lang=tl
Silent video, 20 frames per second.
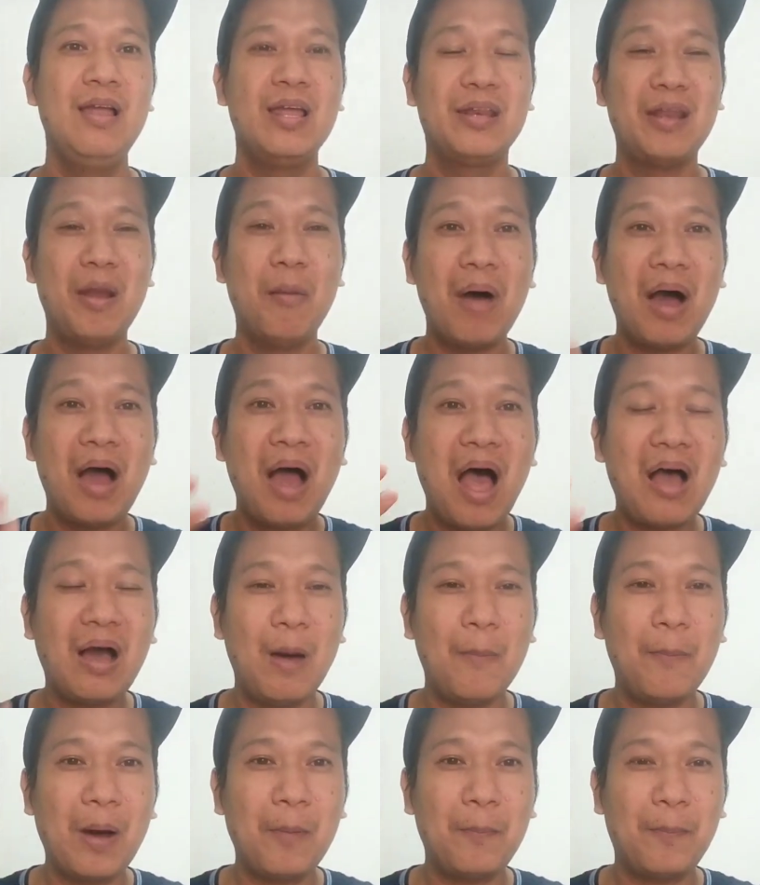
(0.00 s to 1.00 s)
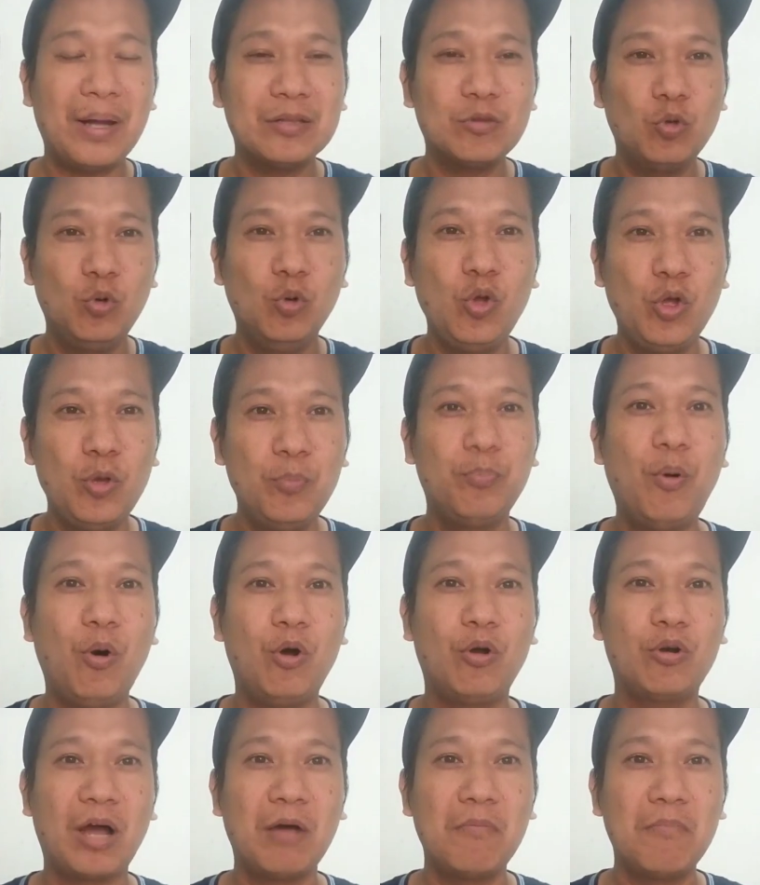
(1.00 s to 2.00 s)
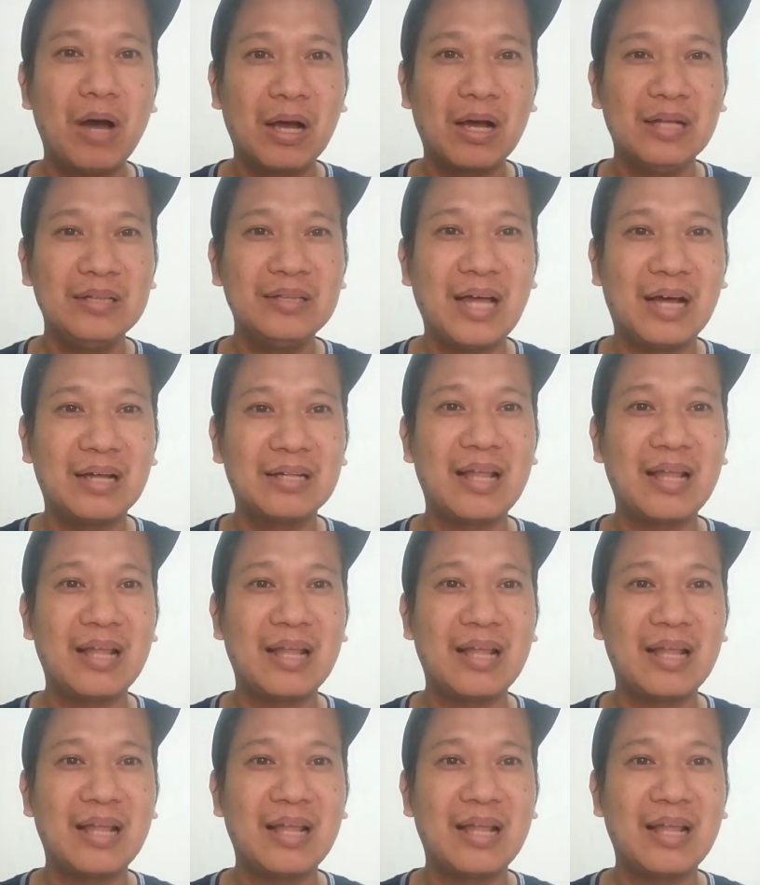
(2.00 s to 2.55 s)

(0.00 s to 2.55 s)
na makakapagpatuloy po ng magandang